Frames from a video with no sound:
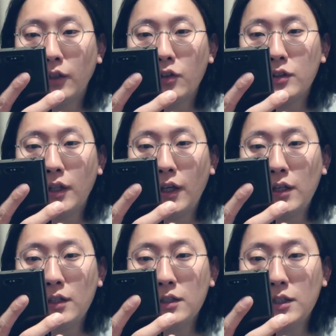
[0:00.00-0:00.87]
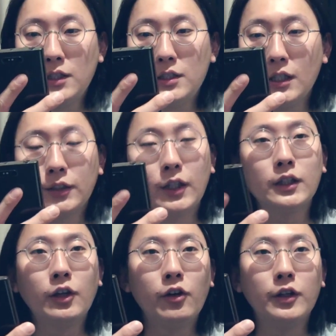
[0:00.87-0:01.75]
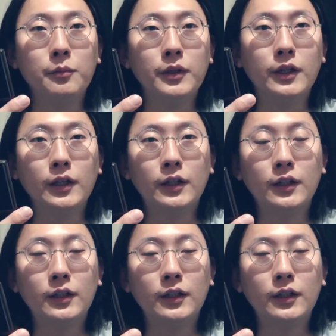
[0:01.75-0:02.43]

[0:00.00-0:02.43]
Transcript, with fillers: 현재 실직 상태여야 됩니다.